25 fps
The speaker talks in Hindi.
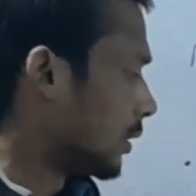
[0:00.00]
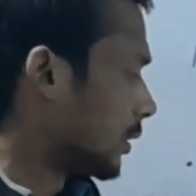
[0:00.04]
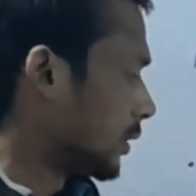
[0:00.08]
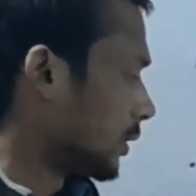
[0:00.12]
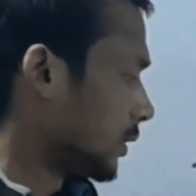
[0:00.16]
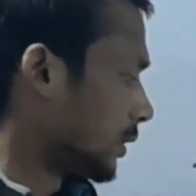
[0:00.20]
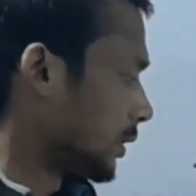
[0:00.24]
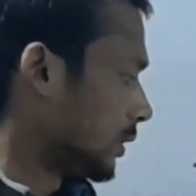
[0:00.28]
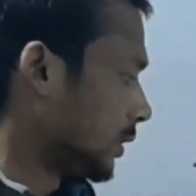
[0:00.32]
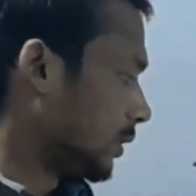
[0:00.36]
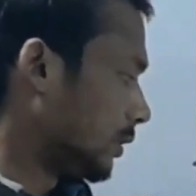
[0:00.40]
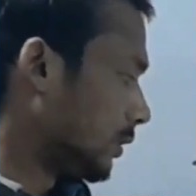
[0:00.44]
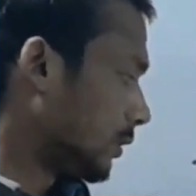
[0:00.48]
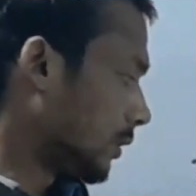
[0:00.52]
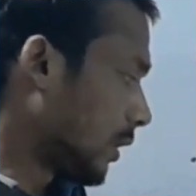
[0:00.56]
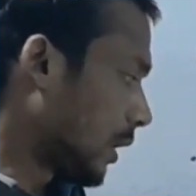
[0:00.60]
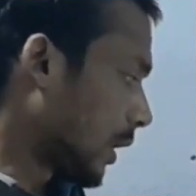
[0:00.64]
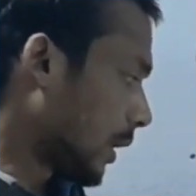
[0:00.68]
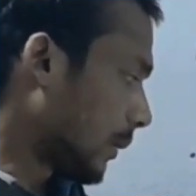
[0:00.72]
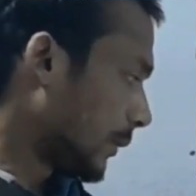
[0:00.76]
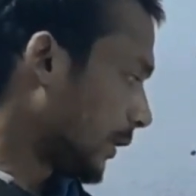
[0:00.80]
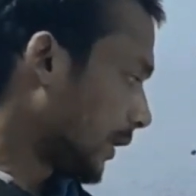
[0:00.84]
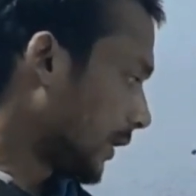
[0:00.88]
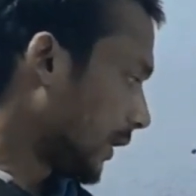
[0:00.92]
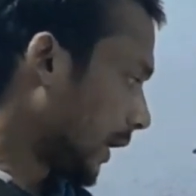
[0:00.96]
कि
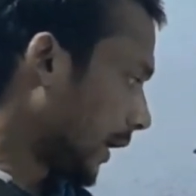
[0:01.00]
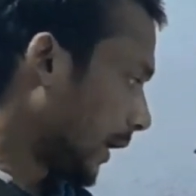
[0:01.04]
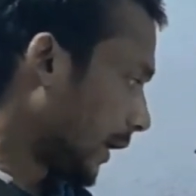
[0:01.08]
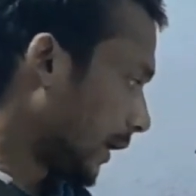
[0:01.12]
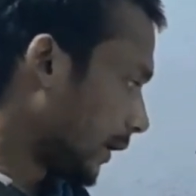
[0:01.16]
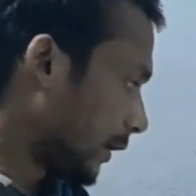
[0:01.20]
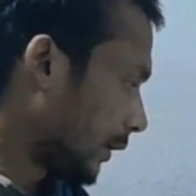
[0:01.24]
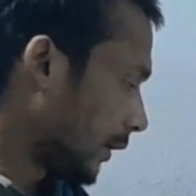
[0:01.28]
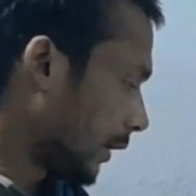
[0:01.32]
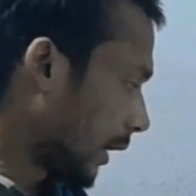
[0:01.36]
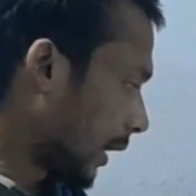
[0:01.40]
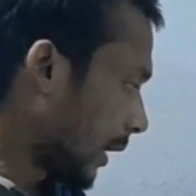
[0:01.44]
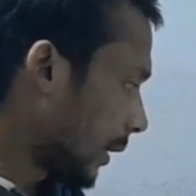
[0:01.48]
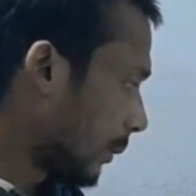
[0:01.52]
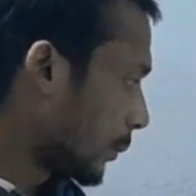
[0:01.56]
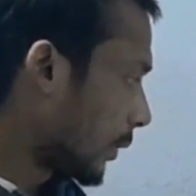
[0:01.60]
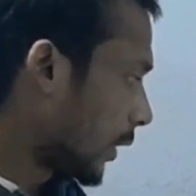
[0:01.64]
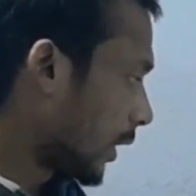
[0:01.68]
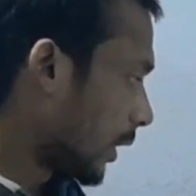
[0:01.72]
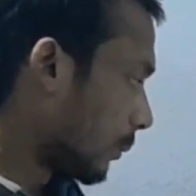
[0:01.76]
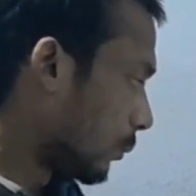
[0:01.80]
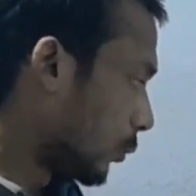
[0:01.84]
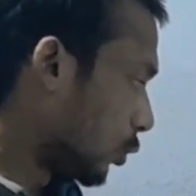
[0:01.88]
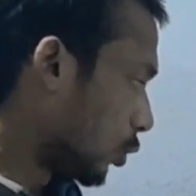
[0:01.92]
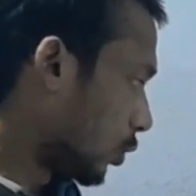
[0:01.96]
अभी क्या है यहाँ पे
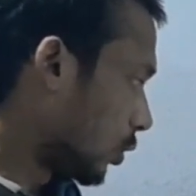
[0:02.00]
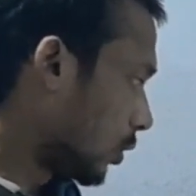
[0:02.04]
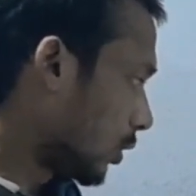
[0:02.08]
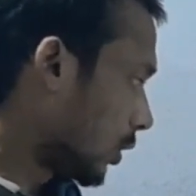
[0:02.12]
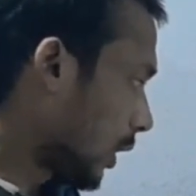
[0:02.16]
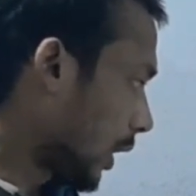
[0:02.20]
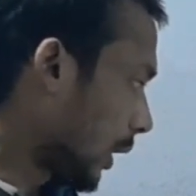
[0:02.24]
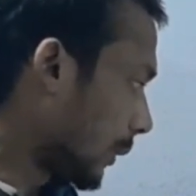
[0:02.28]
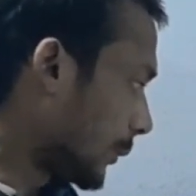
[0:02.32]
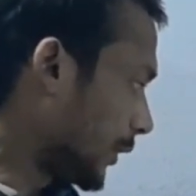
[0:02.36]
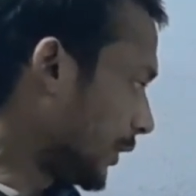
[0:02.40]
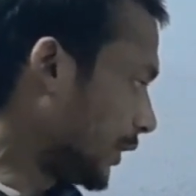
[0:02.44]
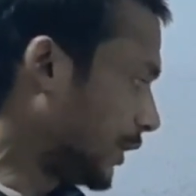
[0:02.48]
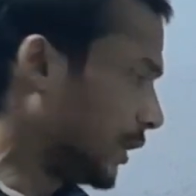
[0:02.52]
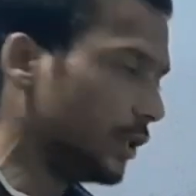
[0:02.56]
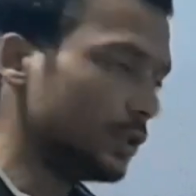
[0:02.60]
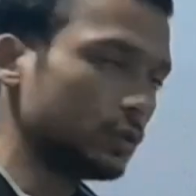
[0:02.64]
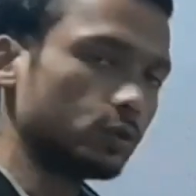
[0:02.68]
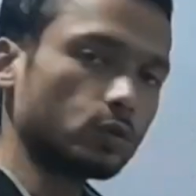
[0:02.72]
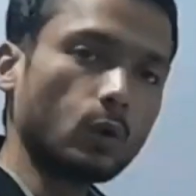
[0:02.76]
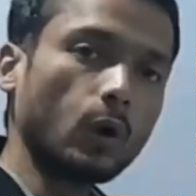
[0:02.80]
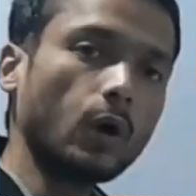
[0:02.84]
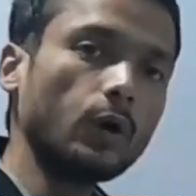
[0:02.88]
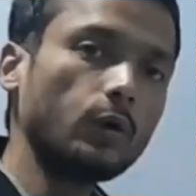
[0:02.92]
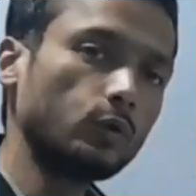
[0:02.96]
हम लोग अभी टी
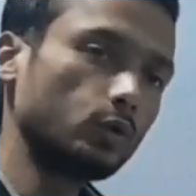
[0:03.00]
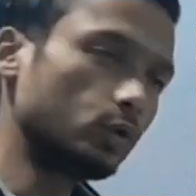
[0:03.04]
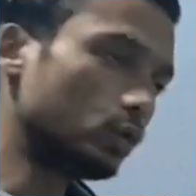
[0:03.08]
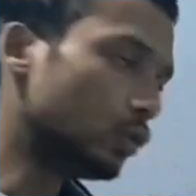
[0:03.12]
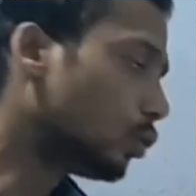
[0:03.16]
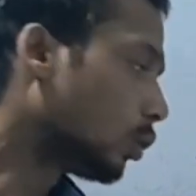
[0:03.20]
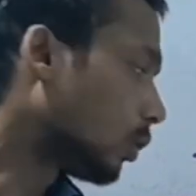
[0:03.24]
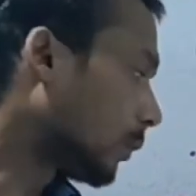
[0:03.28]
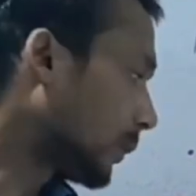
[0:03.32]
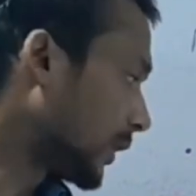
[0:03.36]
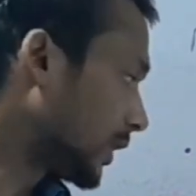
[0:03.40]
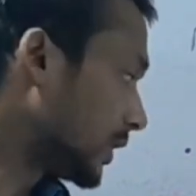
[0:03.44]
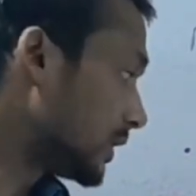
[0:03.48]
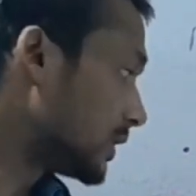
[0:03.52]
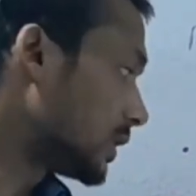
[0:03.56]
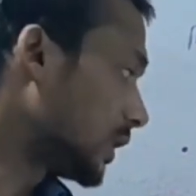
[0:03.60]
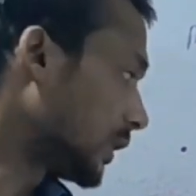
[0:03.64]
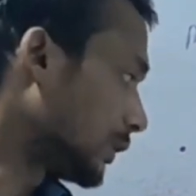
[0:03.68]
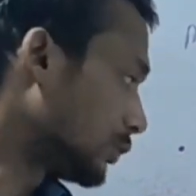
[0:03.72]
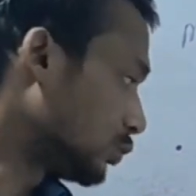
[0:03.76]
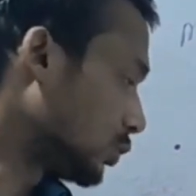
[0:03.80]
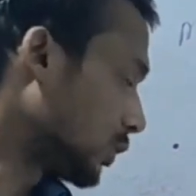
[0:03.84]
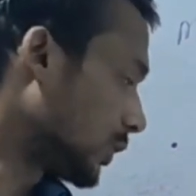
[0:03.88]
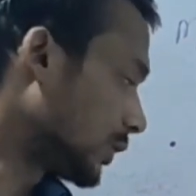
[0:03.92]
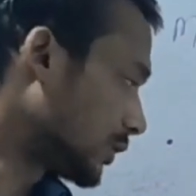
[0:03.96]
इजक्ल टू जीरो पे इस
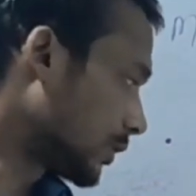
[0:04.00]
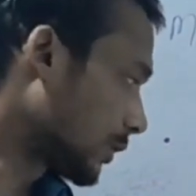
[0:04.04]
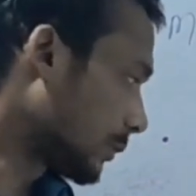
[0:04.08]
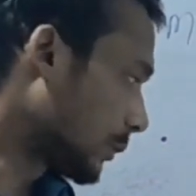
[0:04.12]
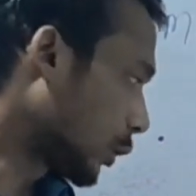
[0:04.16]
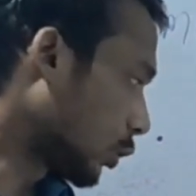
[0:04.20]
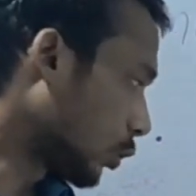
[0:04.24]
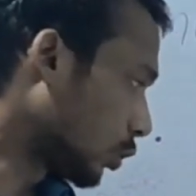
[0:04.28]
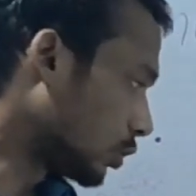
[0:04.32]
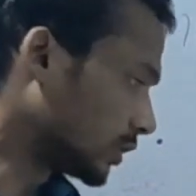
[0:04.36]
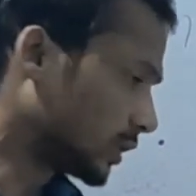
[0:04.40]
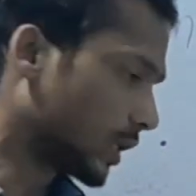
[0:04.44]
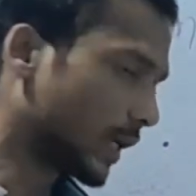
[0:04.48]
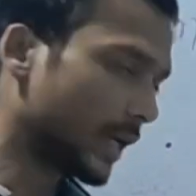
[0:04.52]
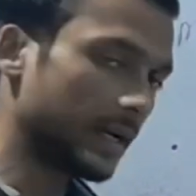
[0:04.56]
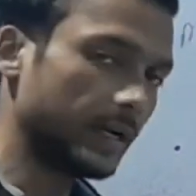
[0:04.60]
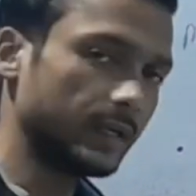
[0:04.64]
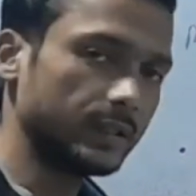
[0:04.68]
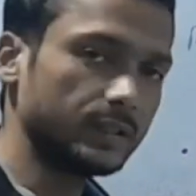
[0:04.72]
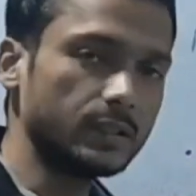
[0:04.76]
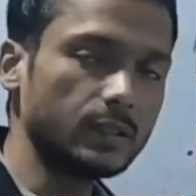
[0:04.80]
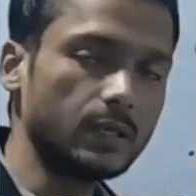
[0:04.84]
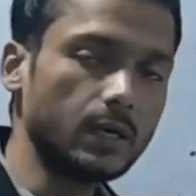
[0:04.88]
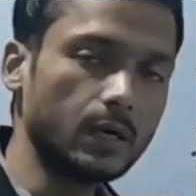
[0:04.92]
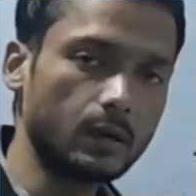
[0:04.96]
सिचुएशन में कौन सा
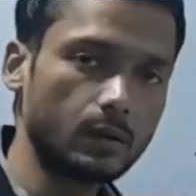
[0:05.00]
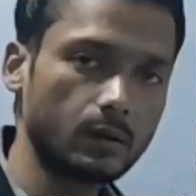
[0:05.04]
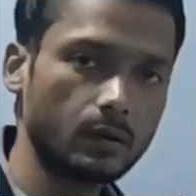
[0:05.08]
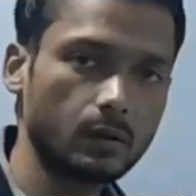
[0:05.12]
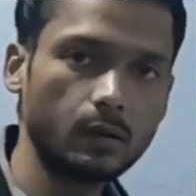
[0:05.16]
एनर्जी है